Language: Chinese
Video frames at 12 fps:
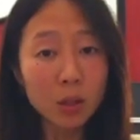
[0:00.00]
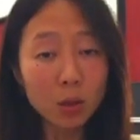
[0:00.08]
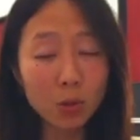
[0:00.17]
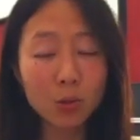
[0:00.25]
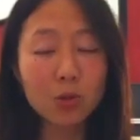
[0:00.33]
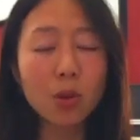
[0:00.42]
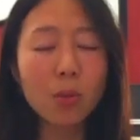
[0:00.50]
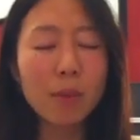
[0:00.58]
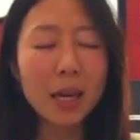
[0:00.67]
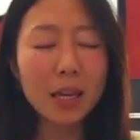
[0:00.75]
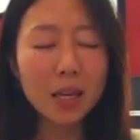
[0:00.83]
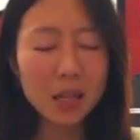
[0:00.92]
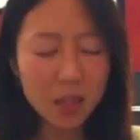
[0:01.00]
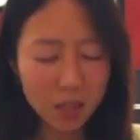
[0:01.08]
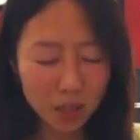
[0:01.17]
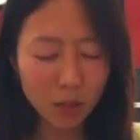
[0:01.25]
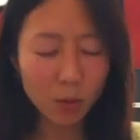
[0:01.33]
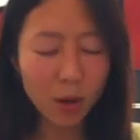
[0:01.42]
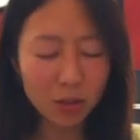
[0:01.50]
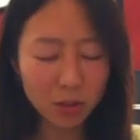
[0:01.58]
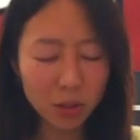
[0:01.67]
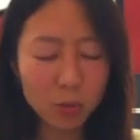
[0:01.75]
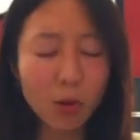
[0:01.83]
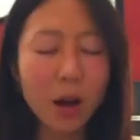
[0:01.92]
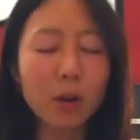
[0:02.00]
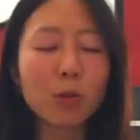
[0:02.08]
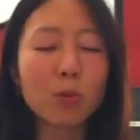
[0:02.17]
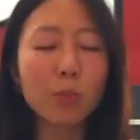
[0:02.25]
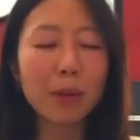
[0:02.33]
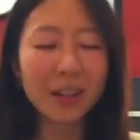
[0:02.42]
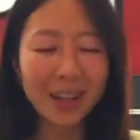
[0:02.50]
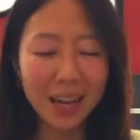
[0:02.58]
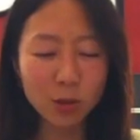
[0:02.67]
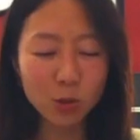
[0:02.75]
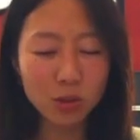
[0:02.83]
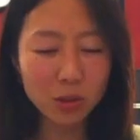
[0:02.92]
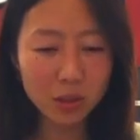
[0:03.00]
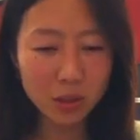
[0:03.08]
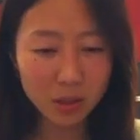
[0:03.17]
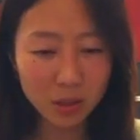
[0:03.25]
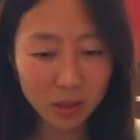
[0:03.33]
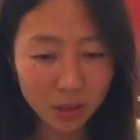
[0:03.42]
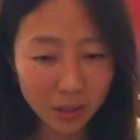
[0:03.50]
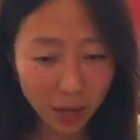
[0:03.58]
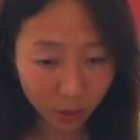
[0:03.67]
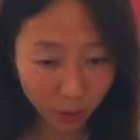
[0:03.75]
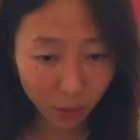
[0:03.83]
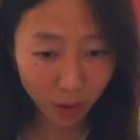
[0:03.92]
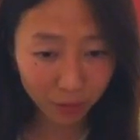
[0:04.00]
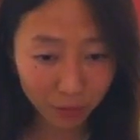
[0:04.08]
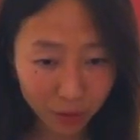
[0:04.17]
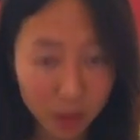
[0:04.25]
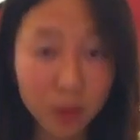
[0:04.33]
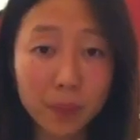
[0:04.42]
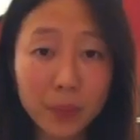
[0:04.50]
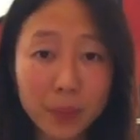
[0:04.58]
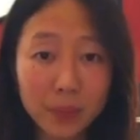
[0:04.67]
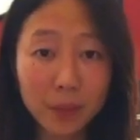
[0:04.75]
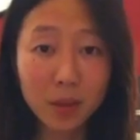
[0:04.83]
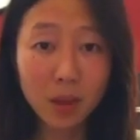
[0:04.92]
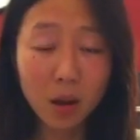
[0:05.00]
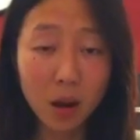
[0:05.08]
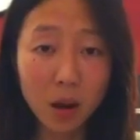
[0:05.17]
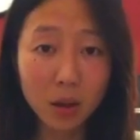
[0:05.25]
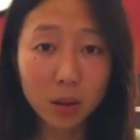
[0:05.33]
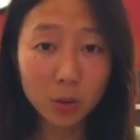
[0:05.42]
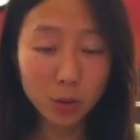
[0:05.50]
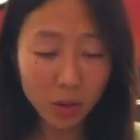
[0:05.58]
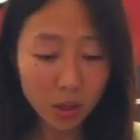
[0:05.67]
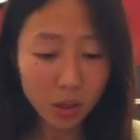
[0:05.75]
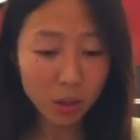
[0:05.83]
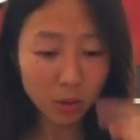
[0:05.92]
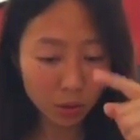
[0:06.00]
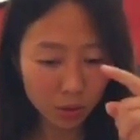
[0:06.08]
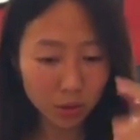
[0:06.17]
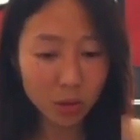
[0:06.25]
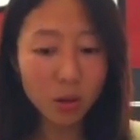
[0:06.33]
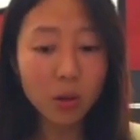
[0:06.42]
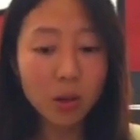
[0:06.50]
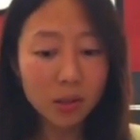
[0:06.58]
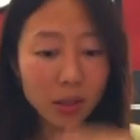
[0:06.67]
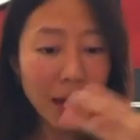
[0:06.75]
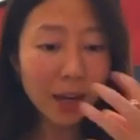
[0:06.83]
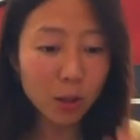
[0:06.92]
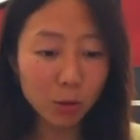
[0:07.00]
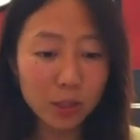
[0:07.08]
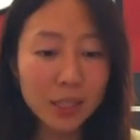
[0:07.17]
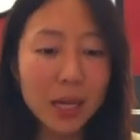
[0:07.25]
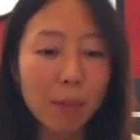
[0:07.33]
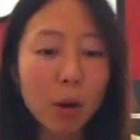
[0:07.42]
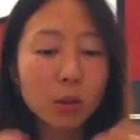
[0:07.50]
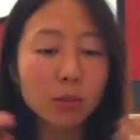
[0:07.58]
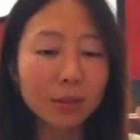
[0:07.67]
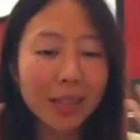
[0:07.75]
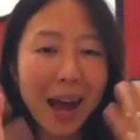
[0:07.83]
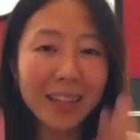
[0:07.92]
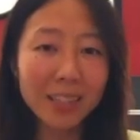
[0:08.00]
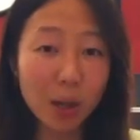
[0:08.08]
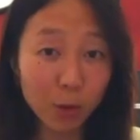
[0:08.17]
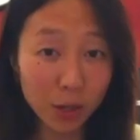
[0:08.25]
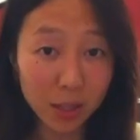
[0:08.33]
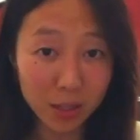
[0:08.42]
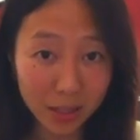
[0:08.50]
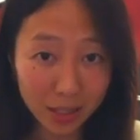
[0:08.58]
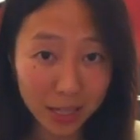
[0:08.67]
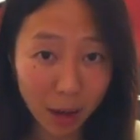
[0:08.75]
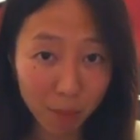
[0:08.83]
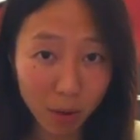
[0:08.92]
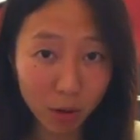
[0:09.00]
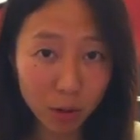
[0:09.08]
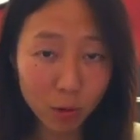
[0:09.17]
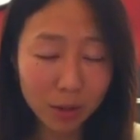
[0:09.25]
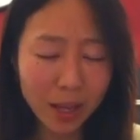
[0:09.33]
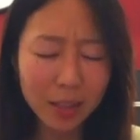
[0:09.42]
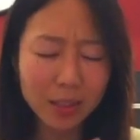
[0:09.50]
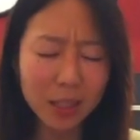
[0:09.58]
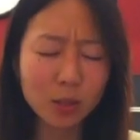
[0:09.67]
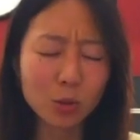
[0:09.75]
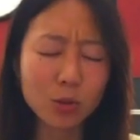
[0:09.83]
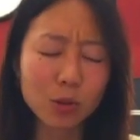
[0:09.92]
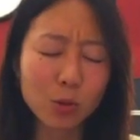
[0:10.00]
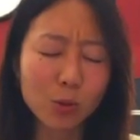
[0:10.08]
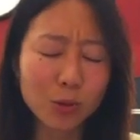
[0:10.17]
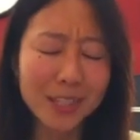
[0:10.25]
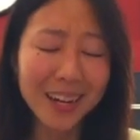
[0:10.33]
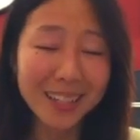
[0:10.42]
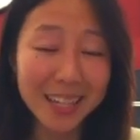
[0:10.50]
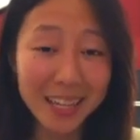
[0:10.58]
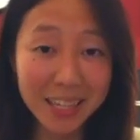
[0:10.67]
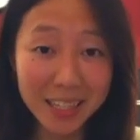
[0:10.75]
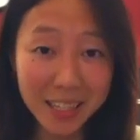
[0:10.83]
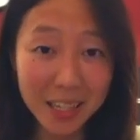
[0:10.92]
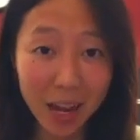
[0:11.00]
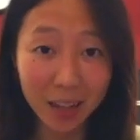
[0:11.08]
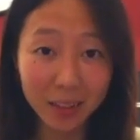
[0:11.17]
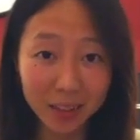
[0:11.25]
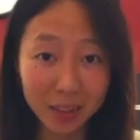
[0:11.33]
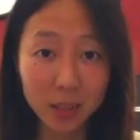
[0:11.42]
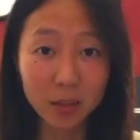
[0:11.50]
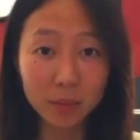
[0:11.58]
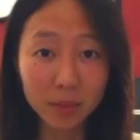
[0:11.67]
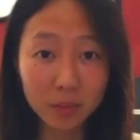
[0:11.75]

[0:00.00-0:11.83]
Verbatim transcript: 宇宙每一个万事万物本来就是息息相关的好，所以有时候大家流行感冒，为什么大家会一起感冒？因为大家都是互相影响的。